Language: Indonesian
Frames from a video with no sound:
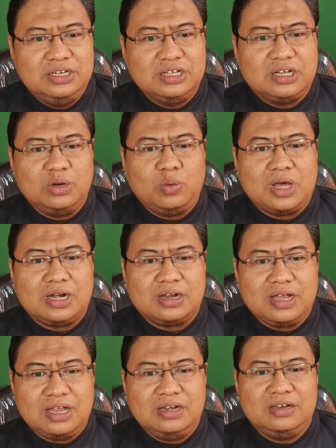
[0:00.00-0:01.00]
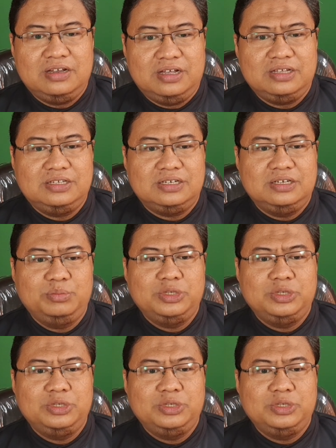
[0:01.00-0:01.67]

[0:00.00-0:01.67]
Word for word: dikeluarkan ya jadi